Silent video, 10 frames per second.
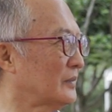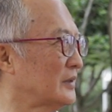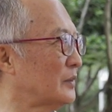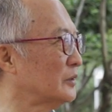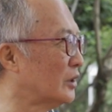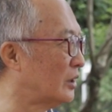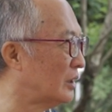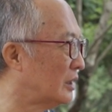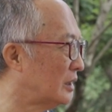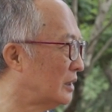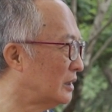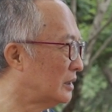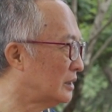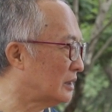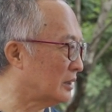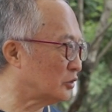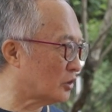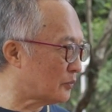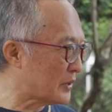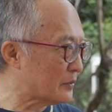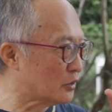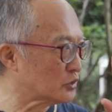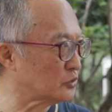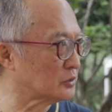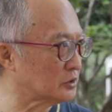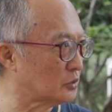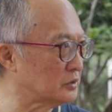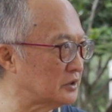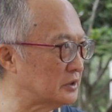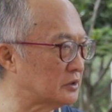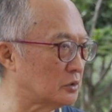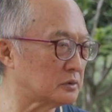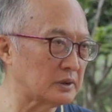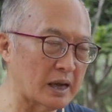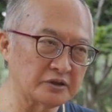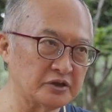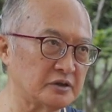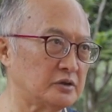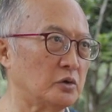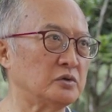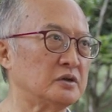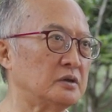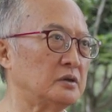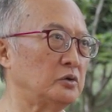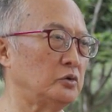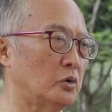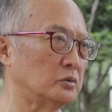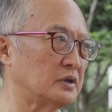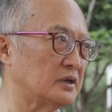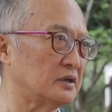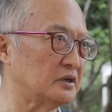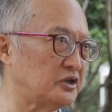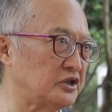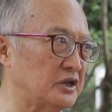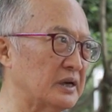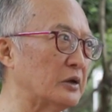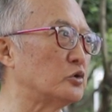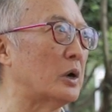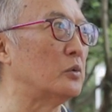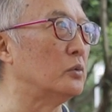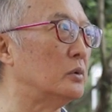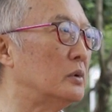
听不懂？很多变魔术的东西它其实都是用这个心来转物。